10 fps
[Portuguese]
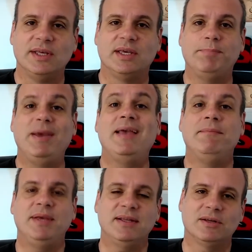que
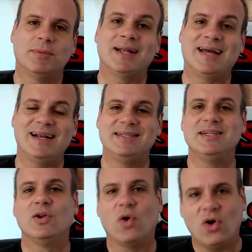permita uma
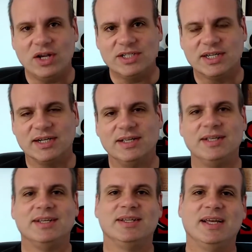análise lógica
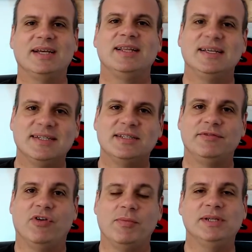né, dessas
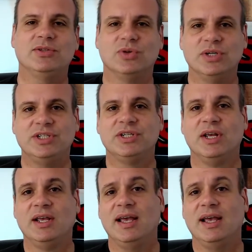informações,